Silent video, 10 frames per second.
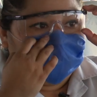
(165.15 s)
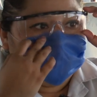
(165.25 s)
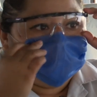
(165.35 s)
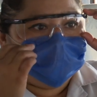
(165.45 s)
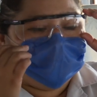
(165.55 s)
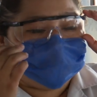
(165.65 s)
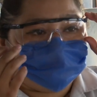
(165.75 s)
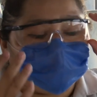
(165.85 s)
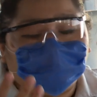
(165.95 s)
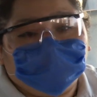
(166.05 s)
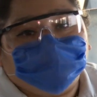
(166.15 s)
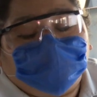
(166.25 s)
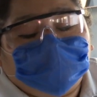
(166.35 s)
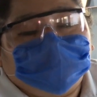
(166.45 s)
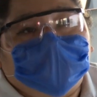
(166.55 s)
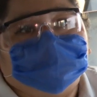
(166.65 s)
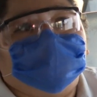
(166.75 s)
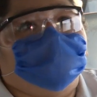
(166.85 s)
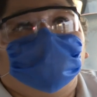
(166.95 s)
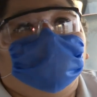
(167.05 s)
y las personas por
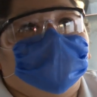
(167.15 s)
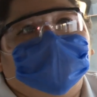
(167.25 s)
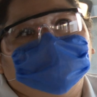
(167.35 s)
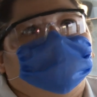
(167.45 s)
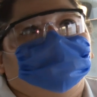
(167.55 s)
desgracia no lo ven así